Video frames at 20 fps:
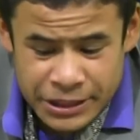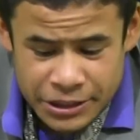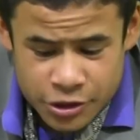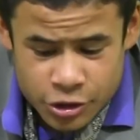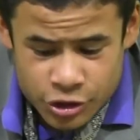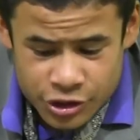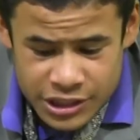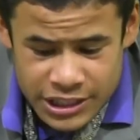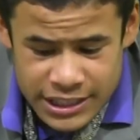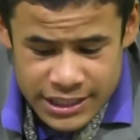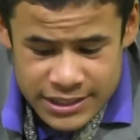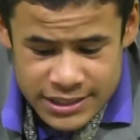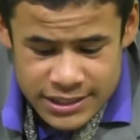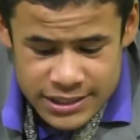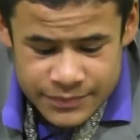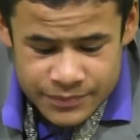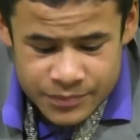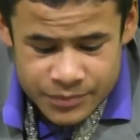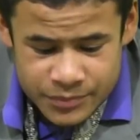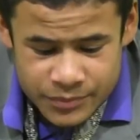victorias.
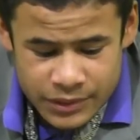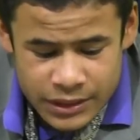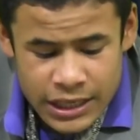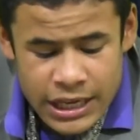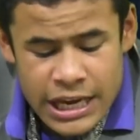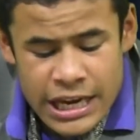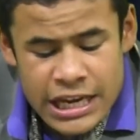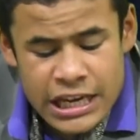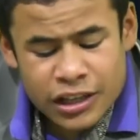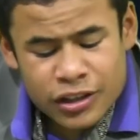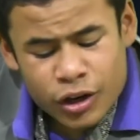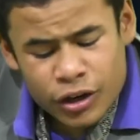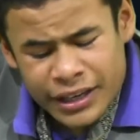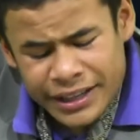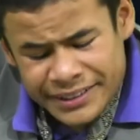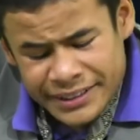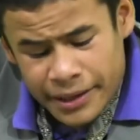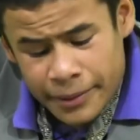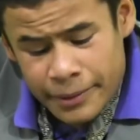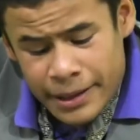Y
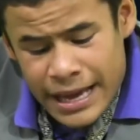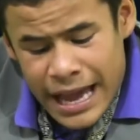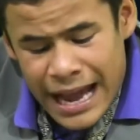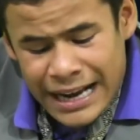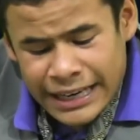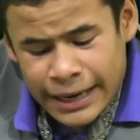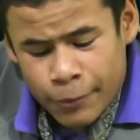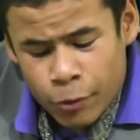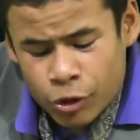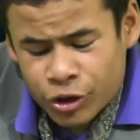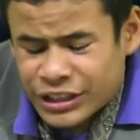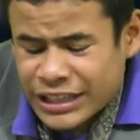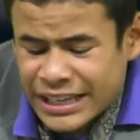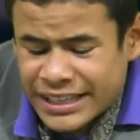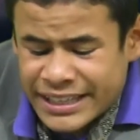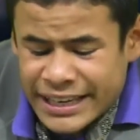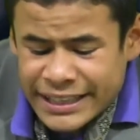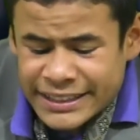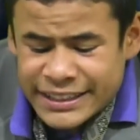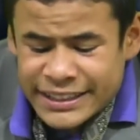Gloria Trevi acabó con
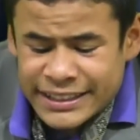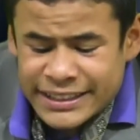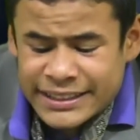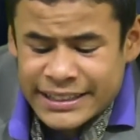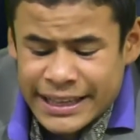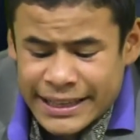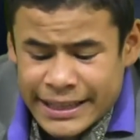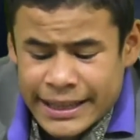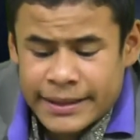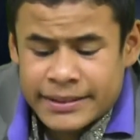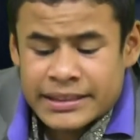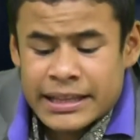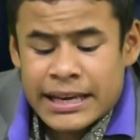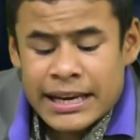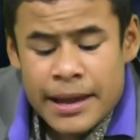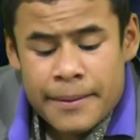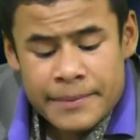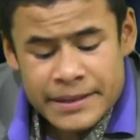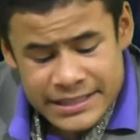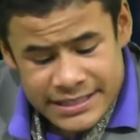el rating de
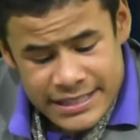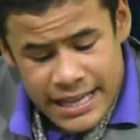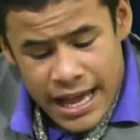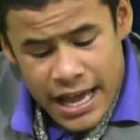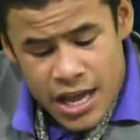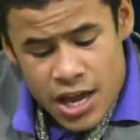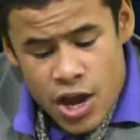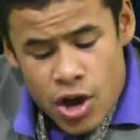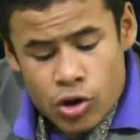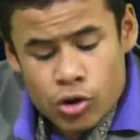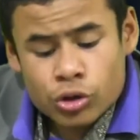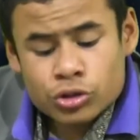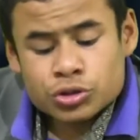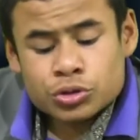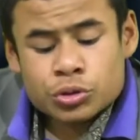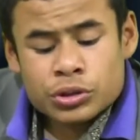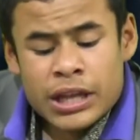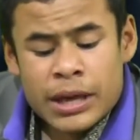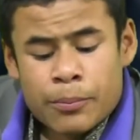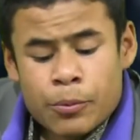Televisa, con
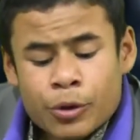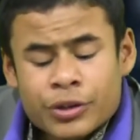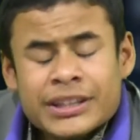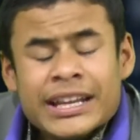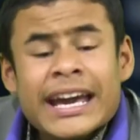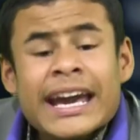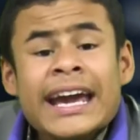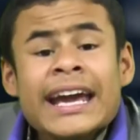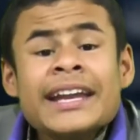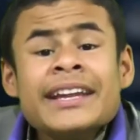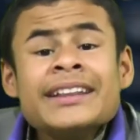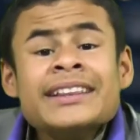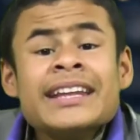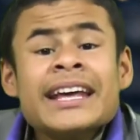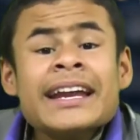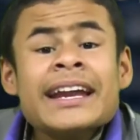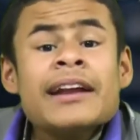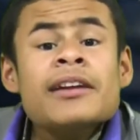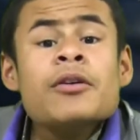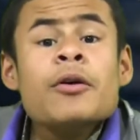su debut en
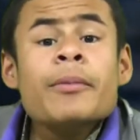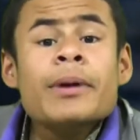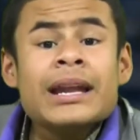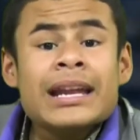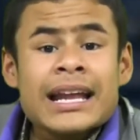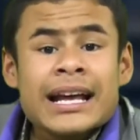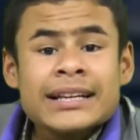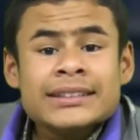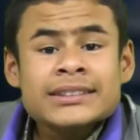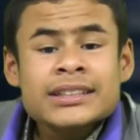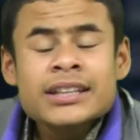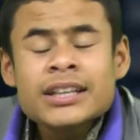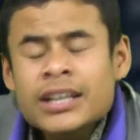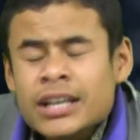telenovelas.